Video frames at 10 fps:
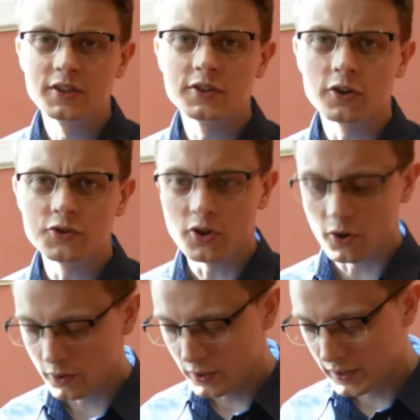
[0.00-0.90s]
Jeśli chodzi
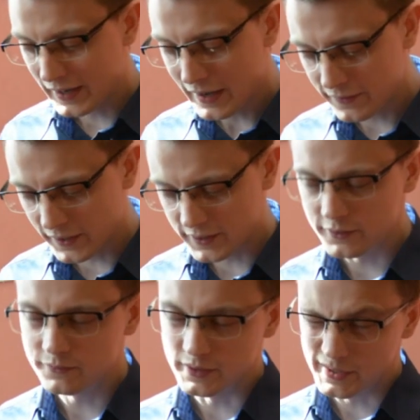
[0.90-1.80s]
o
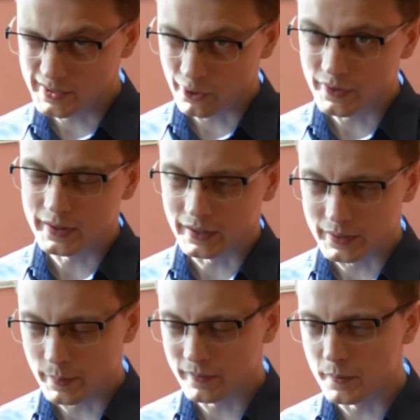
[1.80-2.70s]
rewers, czyli stronę tak
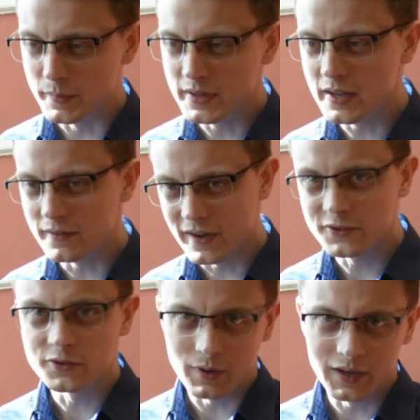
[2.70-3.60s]
naprawdę mniej ważną,